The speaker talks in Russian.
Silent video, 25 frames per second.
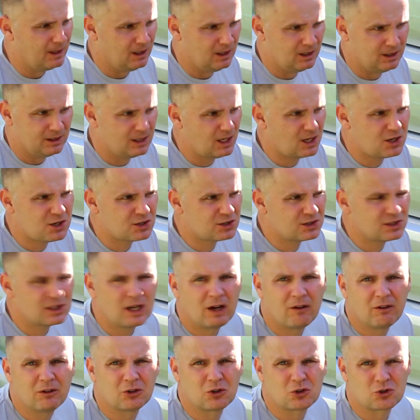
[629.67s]
А я сейчас не
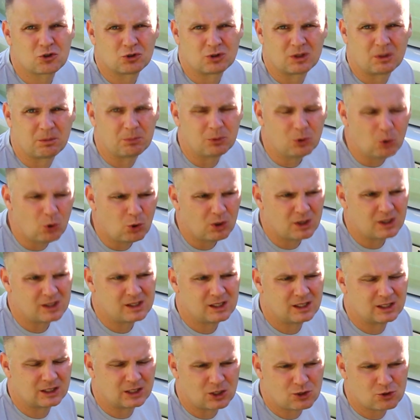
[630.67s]
говорю, что это плохо
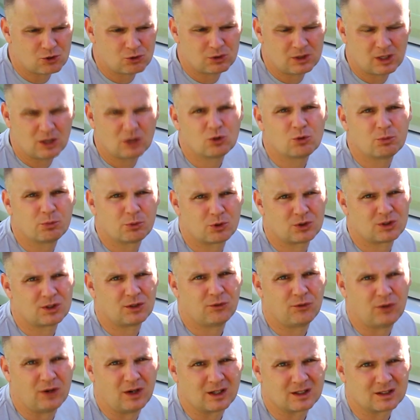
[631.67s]
или хорошо, я говорю
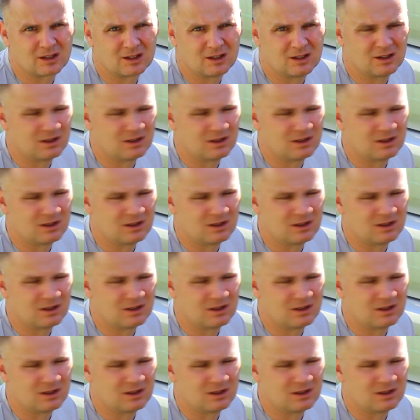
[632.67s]
просто факт.